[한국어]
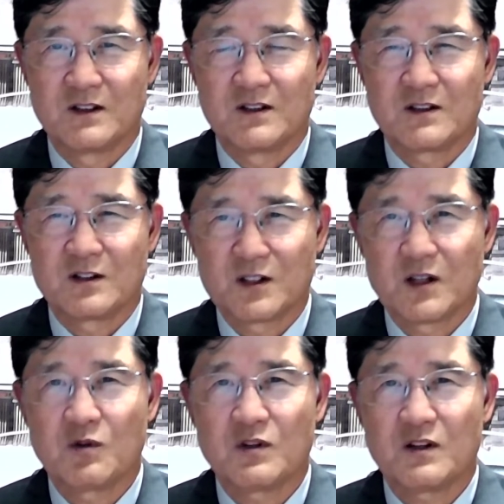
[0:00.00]

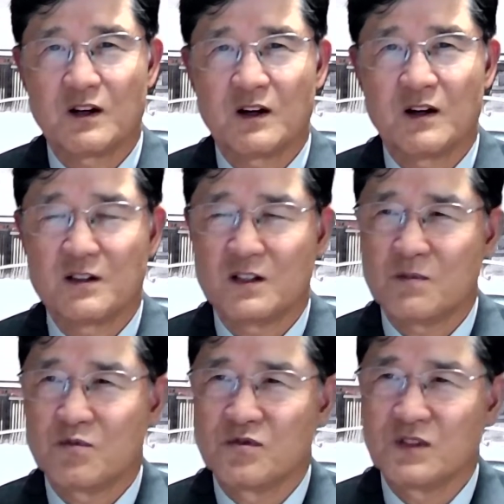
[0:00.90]
그러다 보니까 이
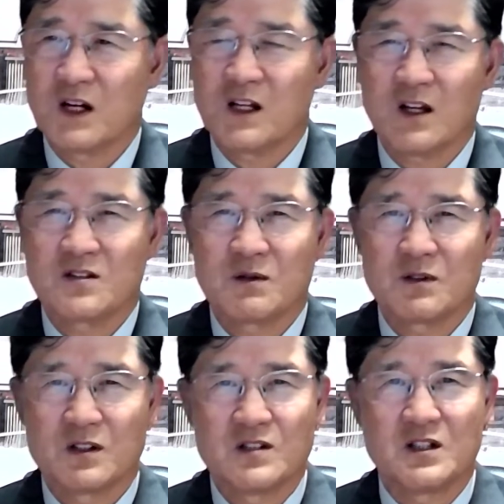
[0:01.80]
분쟁하는 게 참
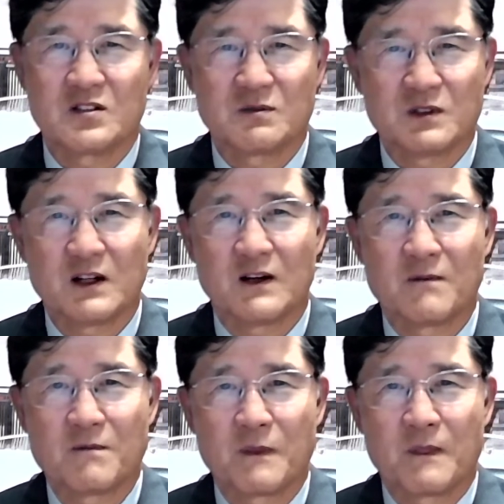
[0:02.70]
끊이지 않습니다.
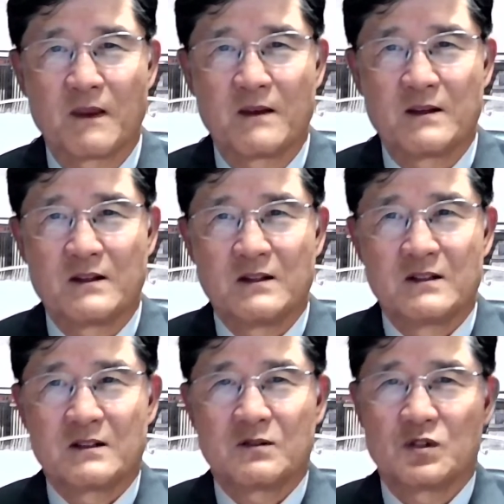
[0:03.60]

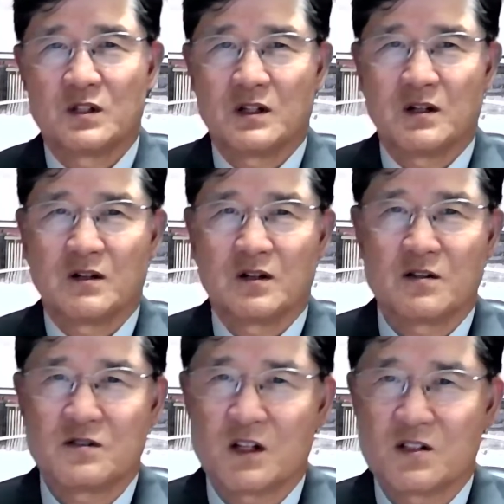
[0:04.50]
우리의
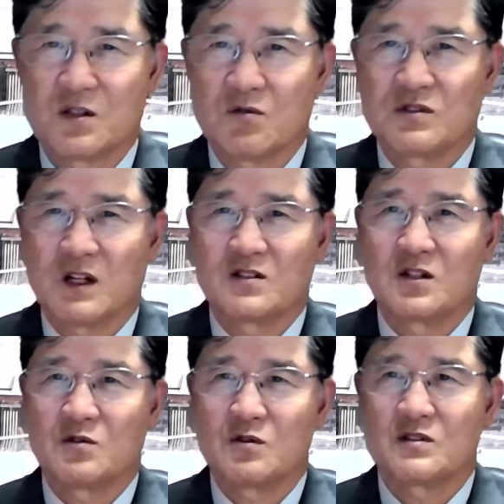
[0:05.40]
형제나 친구 사이,
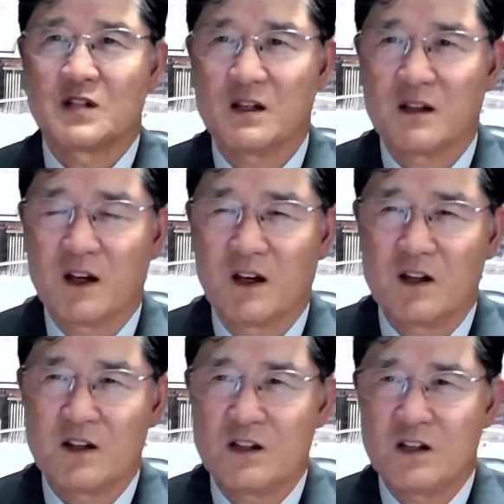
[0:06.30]
성도들 사이에
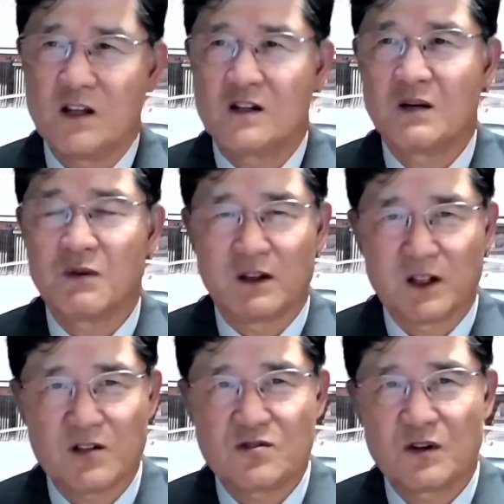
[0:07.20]
이런 일이 일어나면 안
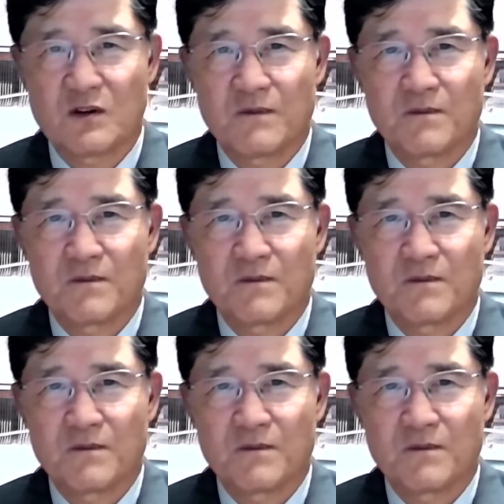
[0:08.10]
되겠죠.